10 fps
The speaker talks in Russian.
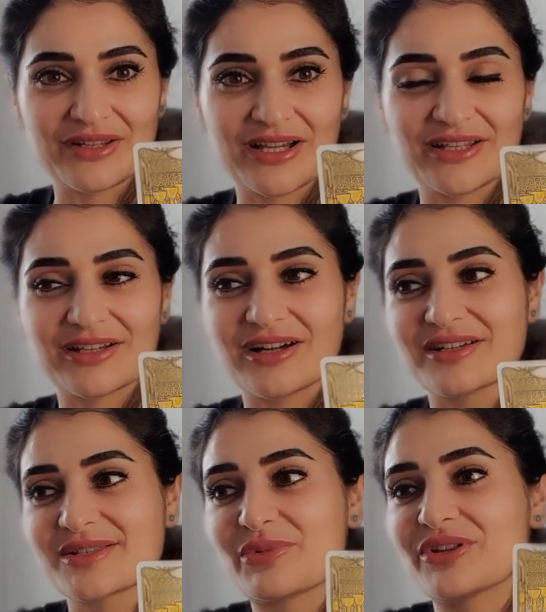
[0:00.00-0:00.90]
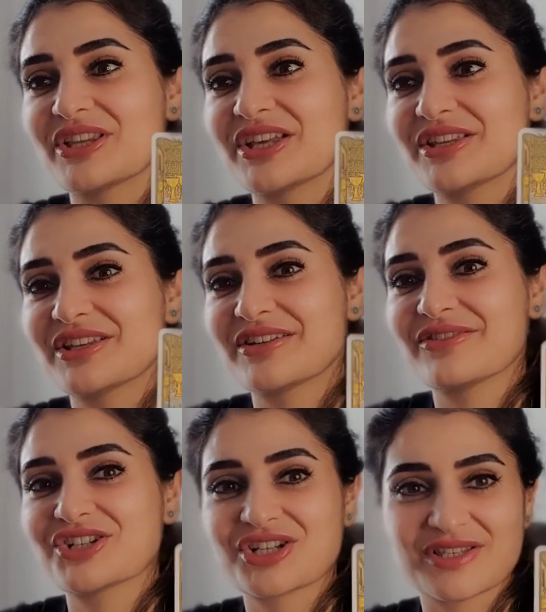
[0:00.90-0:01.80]
да, это как исполнение
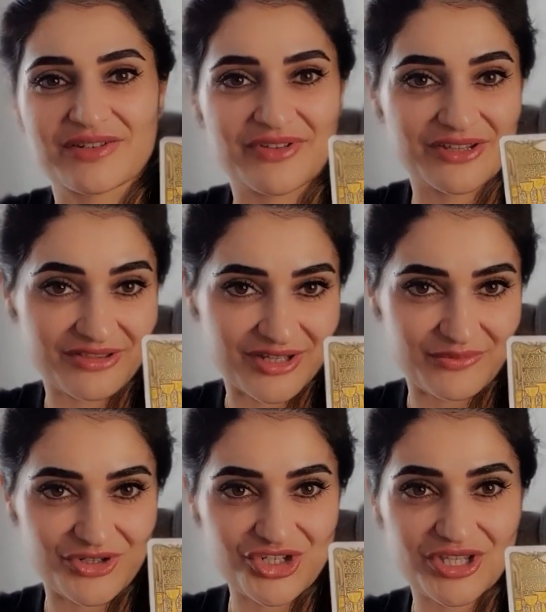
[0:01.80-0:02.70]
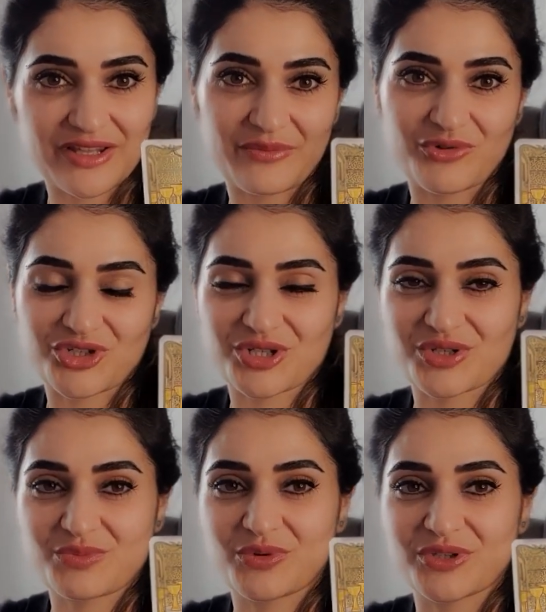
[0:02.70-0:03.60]
вашей заветной мечты может
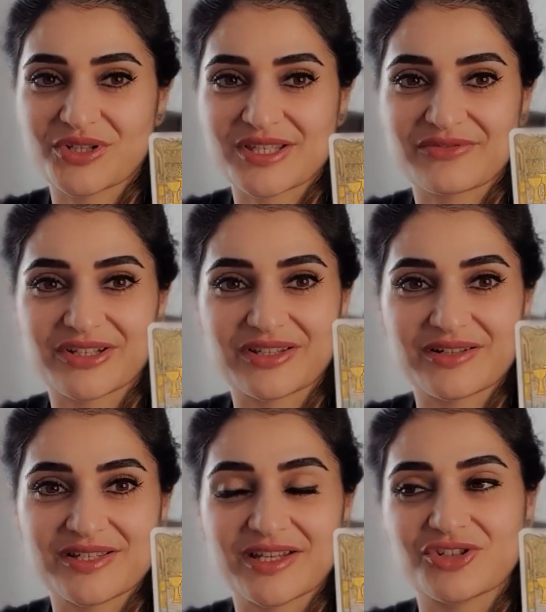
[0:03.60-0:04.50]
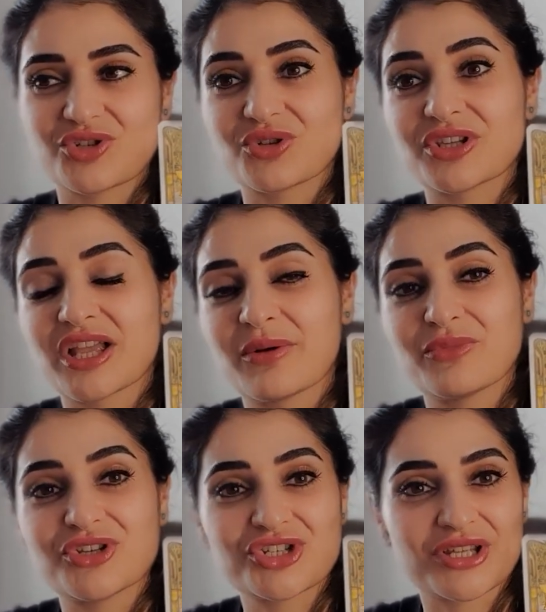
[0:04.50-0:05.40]
исполниться в этот день, что-то
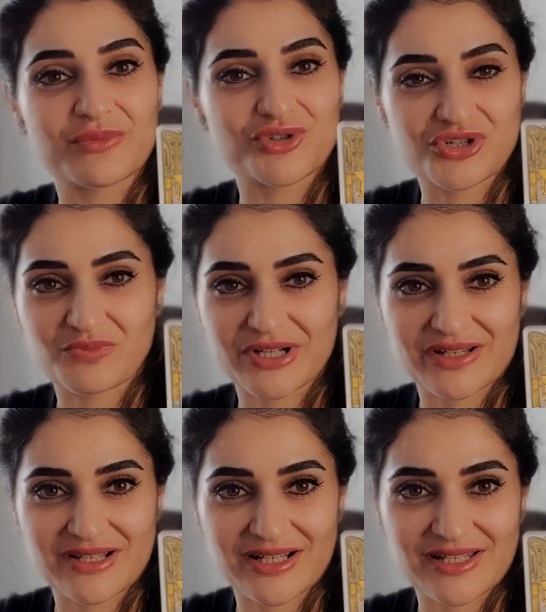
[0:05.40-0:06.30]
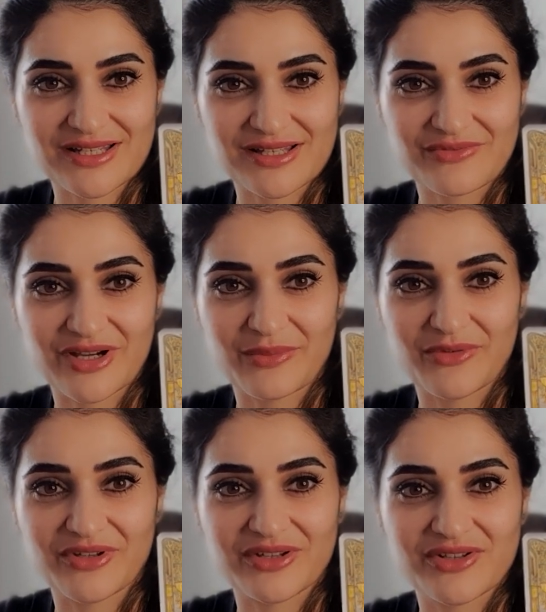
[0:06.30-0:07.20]
необычное может произойти с вами
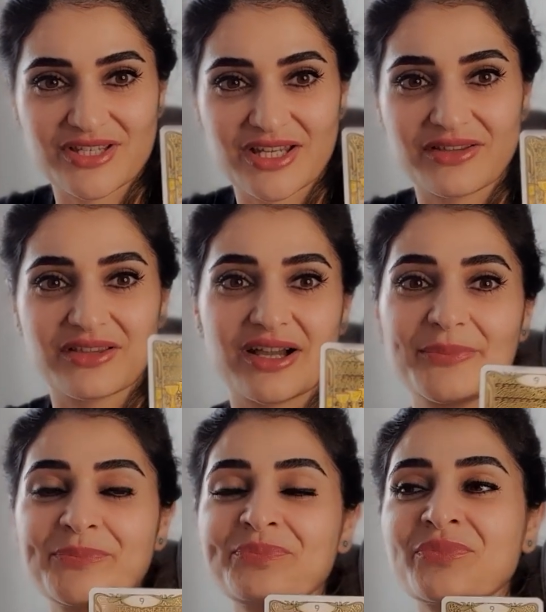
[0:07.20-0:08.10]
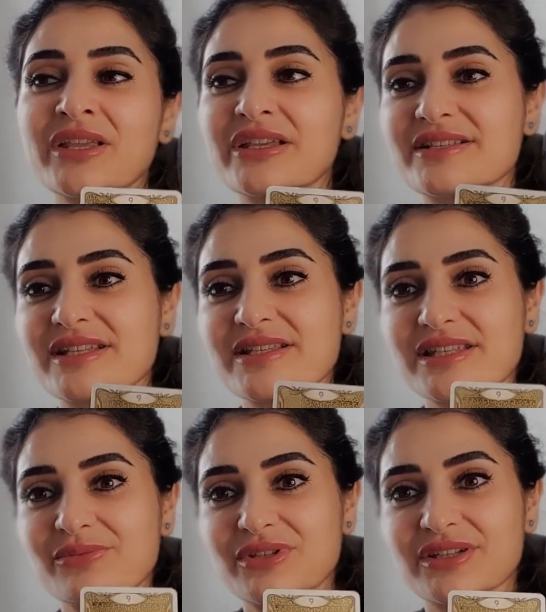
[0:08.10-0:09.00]
в этот день, да. Здесь
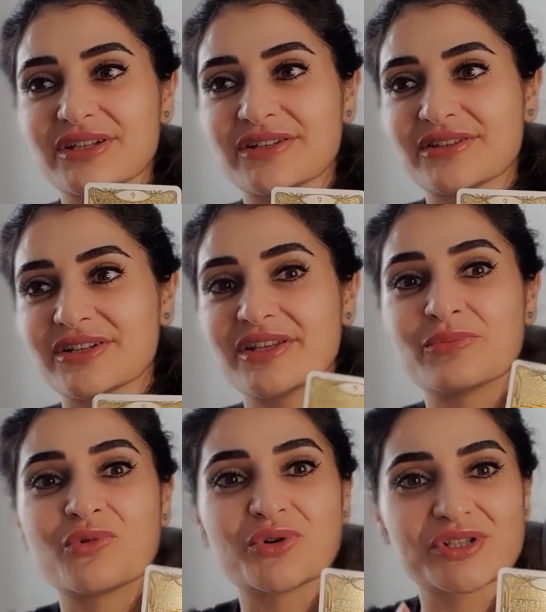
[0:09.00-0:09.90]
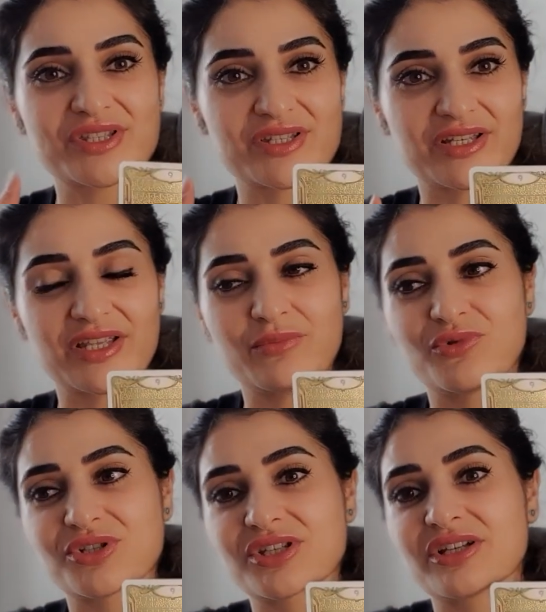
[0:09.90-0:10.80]
именно это эмоции,
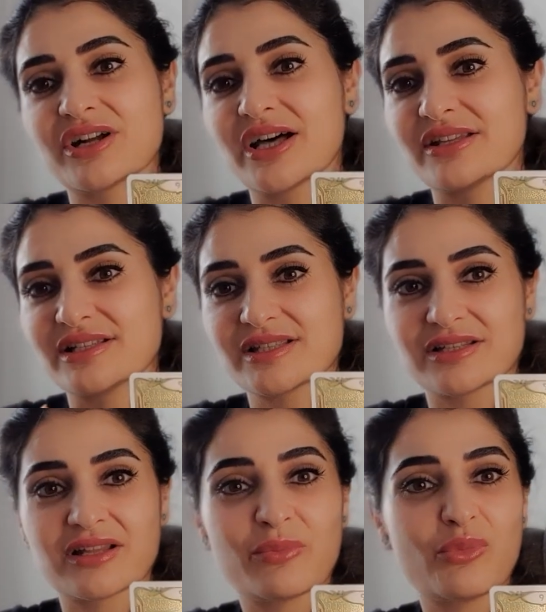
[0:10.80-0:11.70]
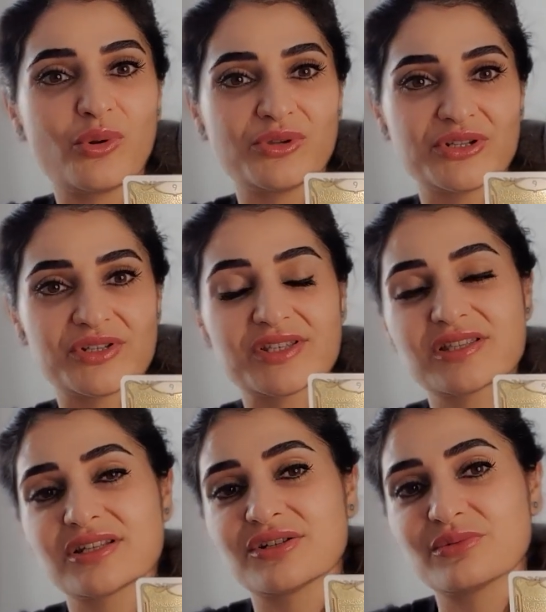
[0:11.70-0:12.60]
эмоции радости,
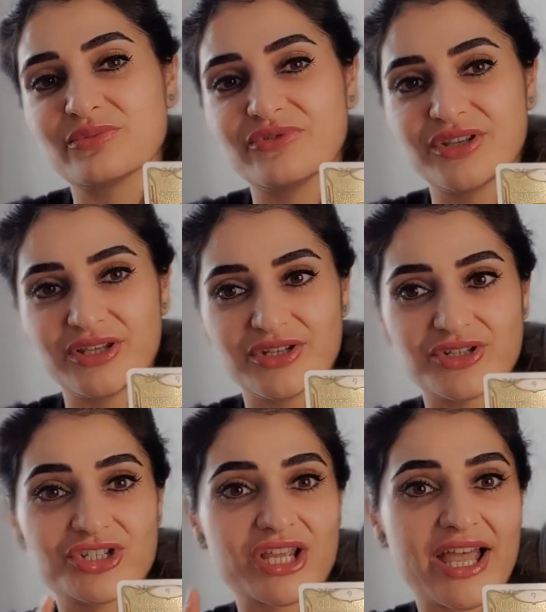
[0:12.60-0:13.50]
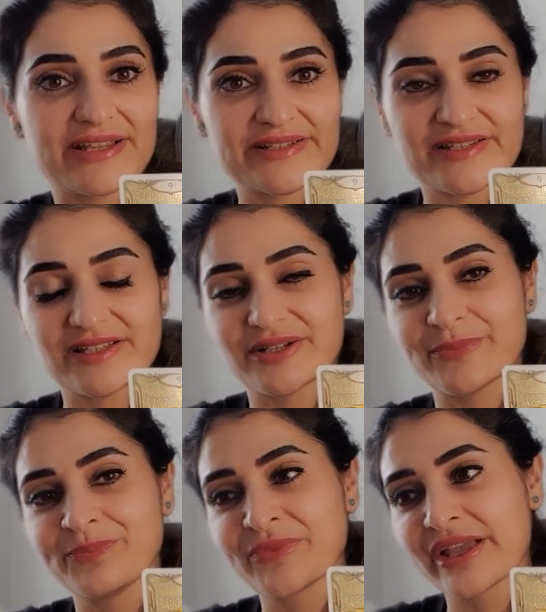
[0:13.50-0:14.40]
наполненности, любви,
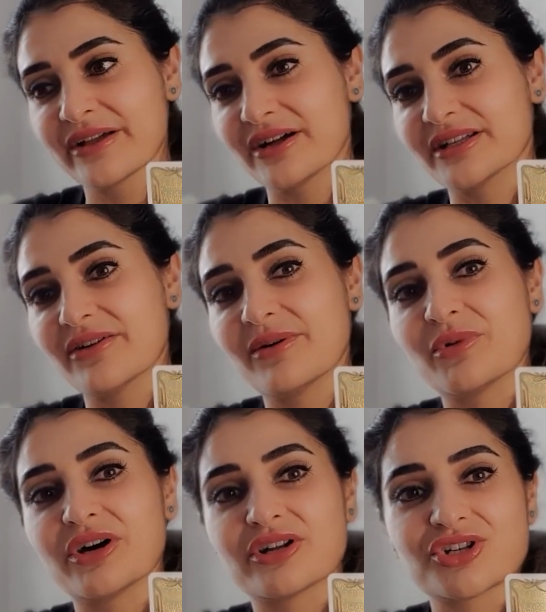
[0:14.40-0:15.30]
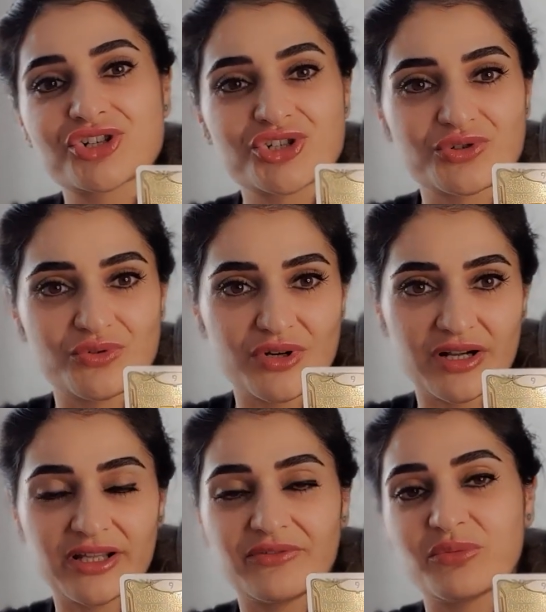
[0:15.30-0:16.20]
счастья, когда вам хорошо,
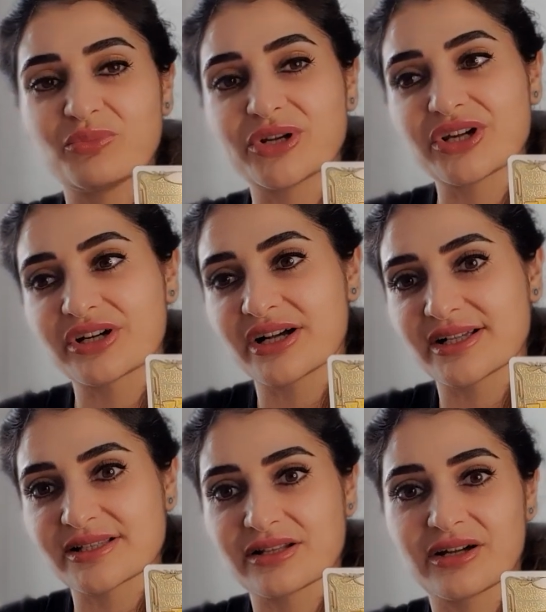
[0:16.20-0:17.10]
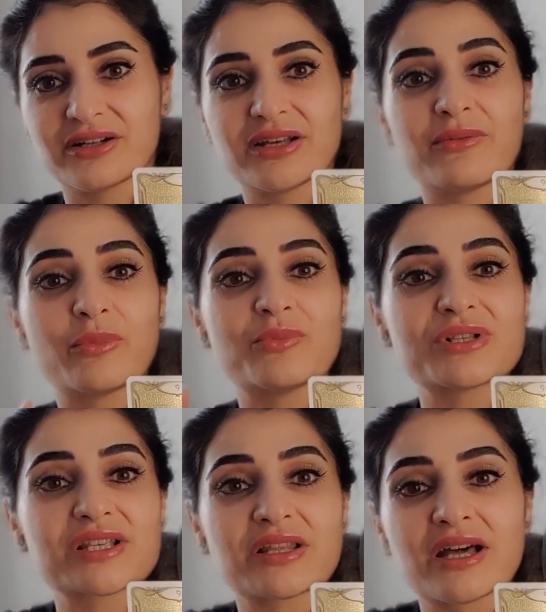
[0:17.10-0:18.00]
когда вам прекрасно, когда вам
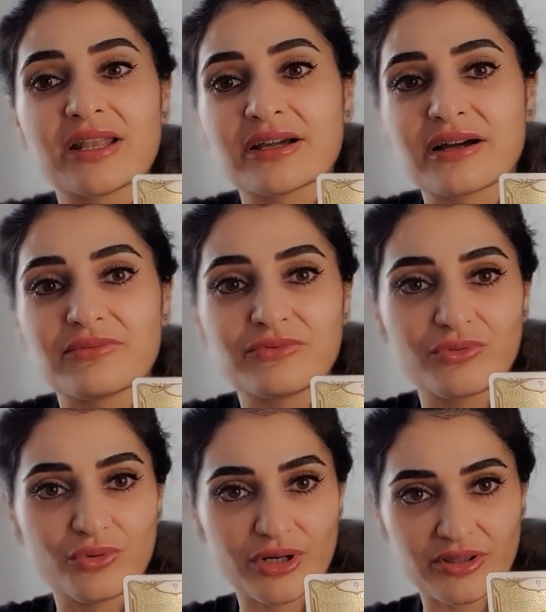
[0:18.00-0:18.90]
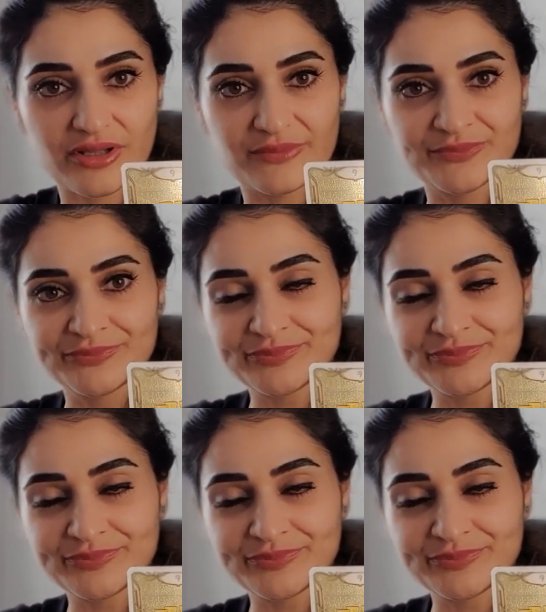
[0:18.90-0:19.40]
эмоционально комфортно.